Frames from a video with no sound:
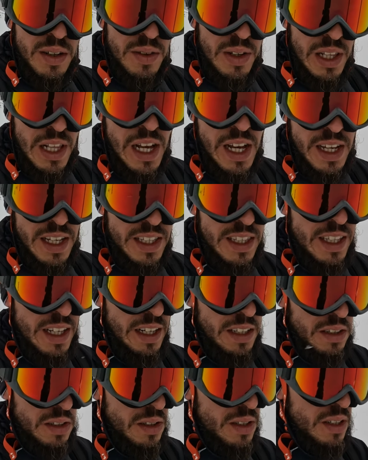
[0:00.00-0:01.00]
quel
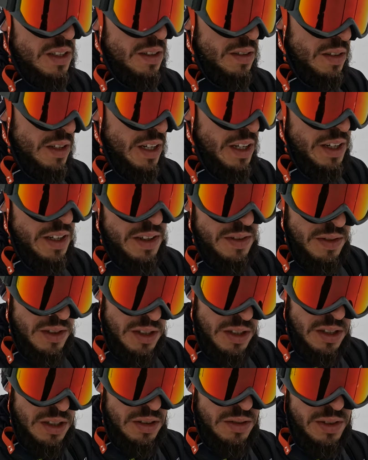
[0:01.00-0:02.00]
tratto lì dove
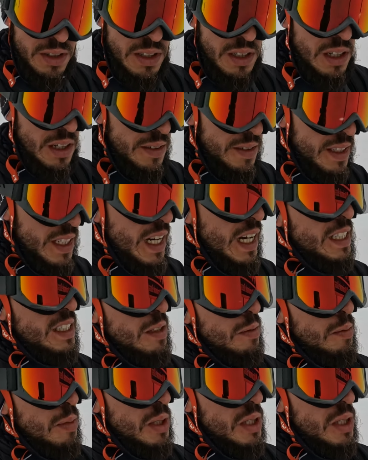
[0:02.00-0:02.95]
vi ho detto fate le virate